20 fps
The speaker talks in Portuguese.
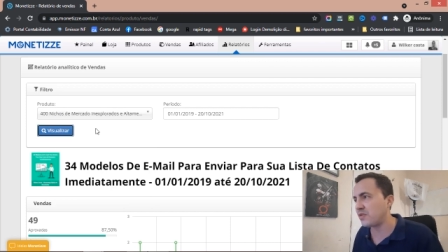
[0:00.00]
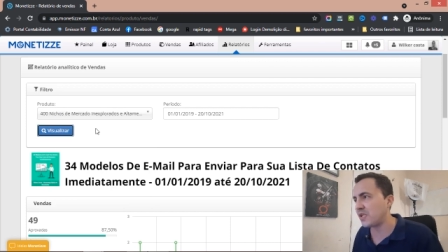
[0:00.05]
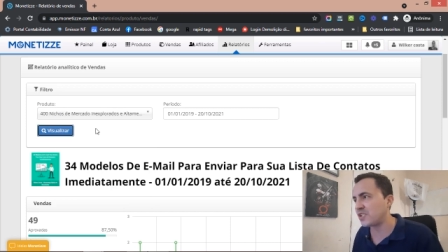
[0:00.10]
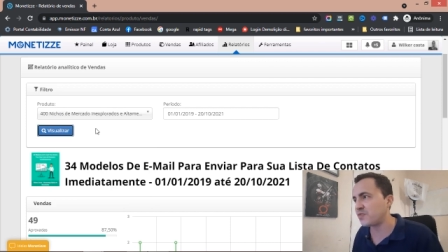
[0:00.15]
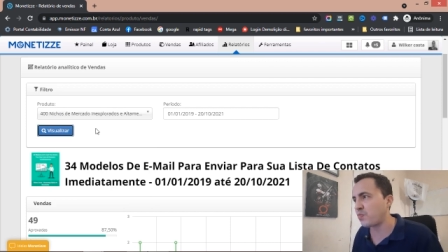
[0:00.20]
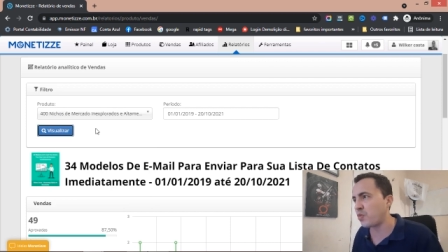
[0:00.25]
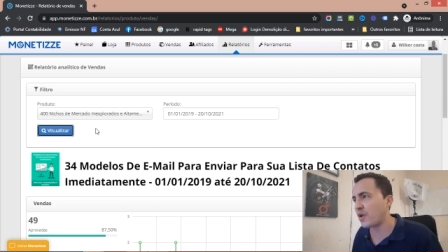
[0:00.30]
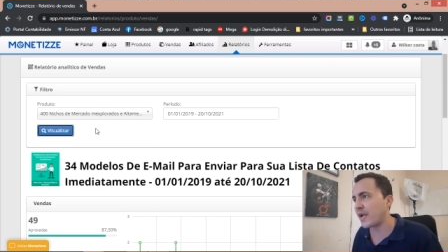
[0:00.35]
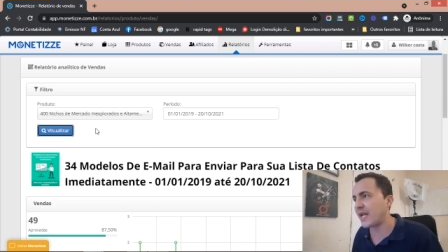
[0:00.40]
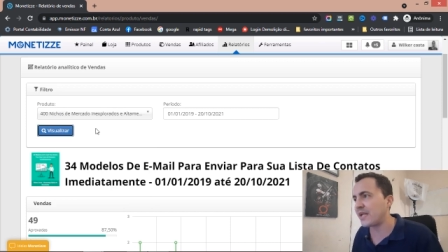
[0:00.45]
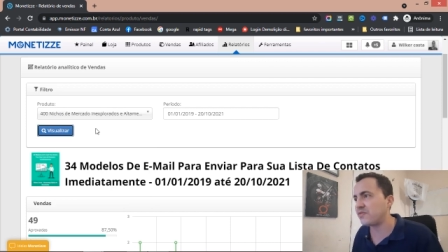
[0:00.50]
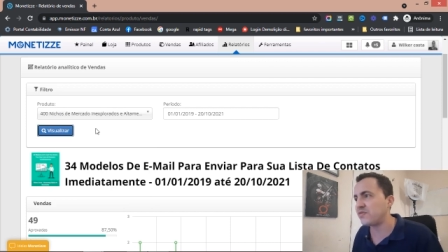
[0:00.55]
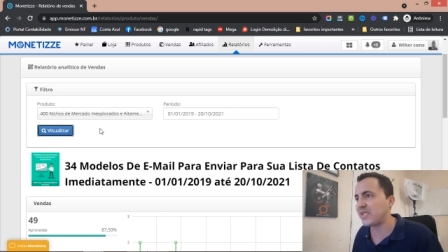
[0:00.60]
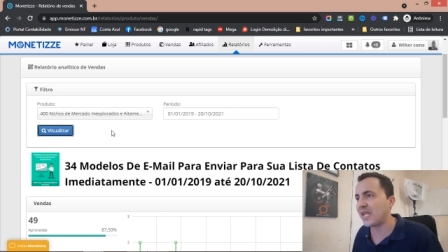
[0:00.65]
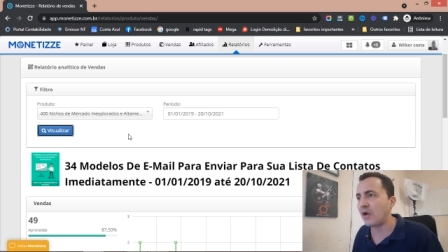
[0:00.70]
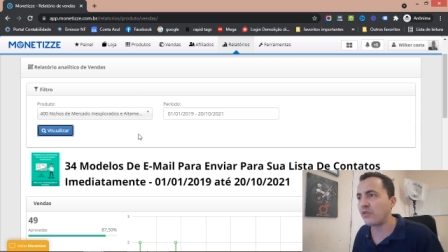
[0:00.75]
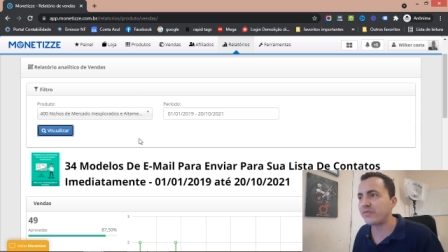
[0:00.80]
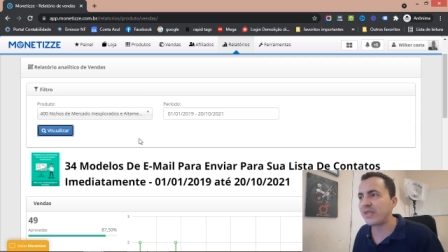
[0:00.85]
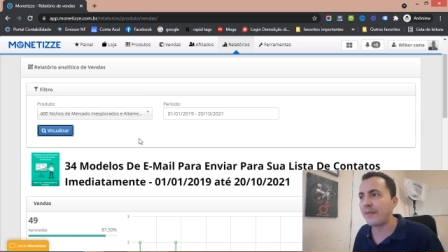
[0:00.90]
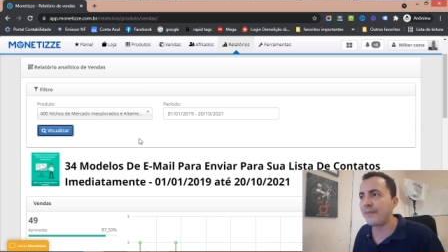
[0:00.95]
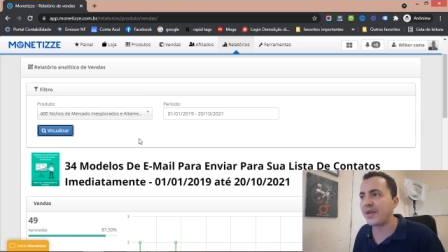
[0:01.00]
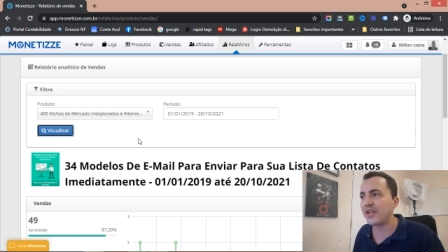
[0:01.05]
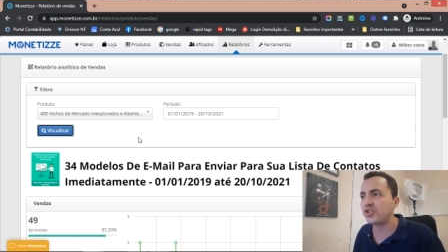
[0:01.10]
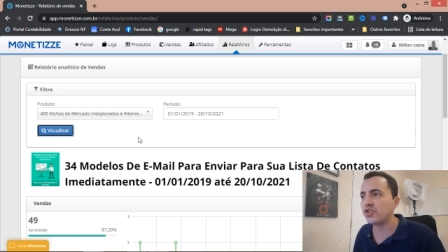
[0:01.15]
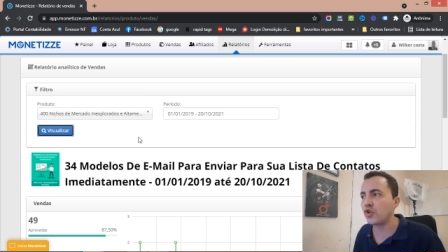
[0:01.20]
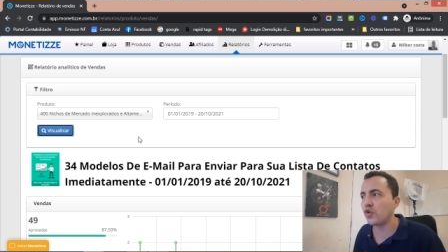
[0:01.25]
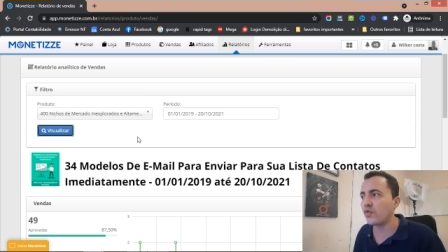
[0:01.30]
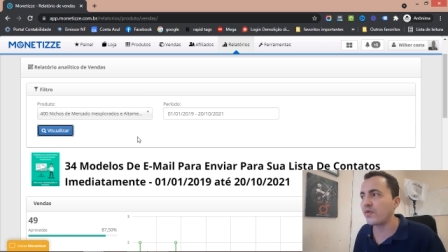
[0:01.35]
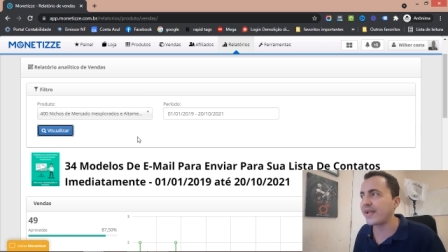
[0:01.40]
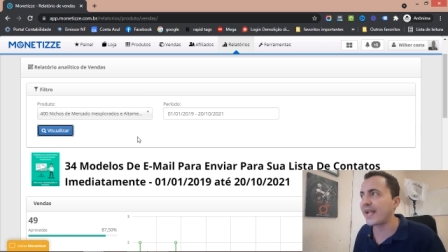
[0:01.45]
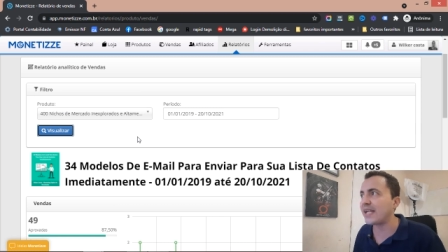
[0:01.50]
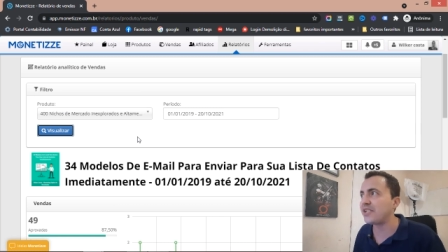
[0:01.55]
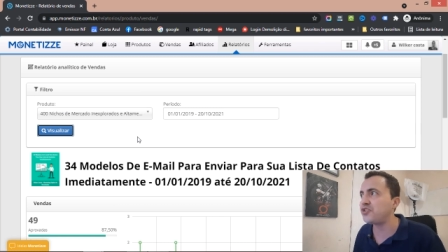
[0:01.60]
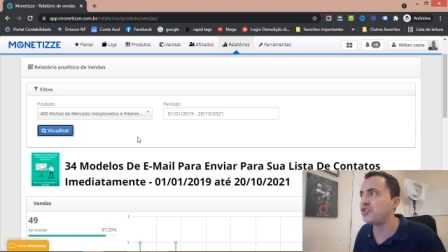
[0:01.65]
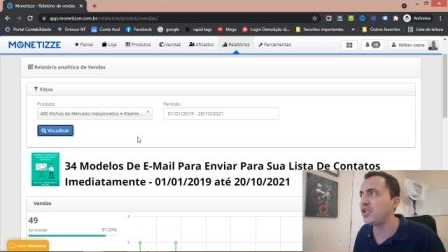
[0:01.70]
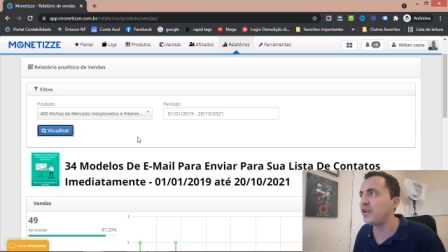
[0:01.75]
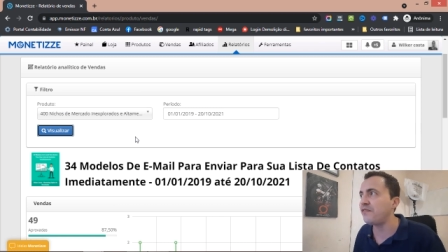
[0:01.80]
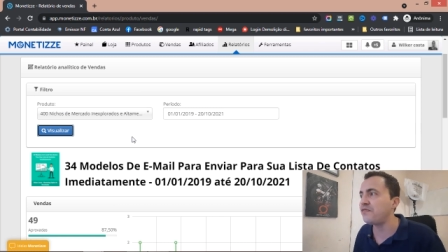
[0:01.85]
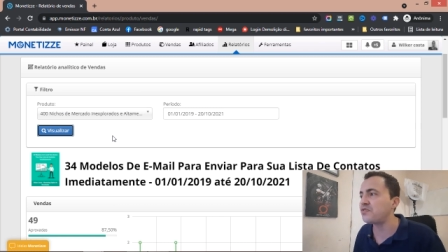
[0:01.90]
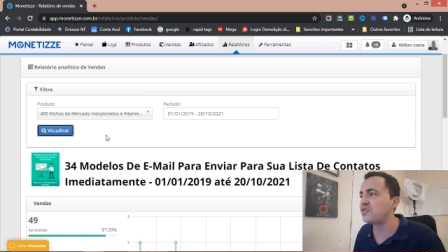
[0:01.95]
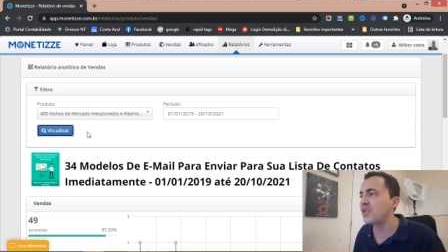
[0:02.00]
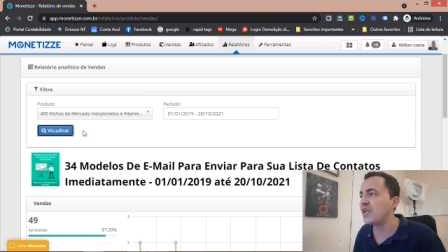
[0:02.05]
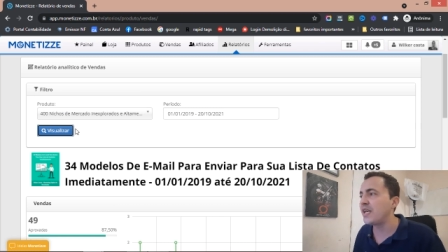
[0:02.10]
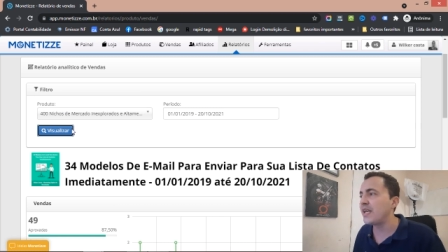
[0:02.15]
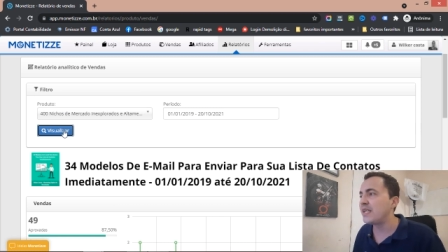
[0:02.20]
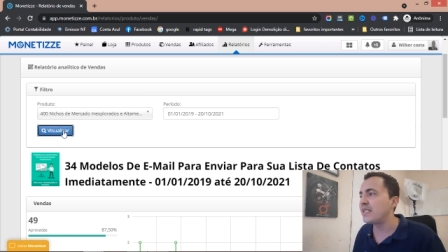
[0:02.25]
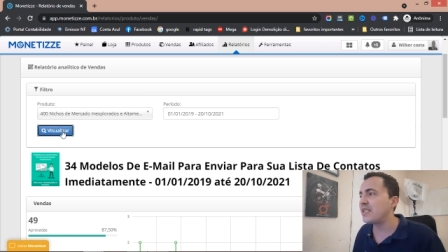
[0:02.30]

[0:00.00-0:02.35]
inexplorados e altamente lucrativos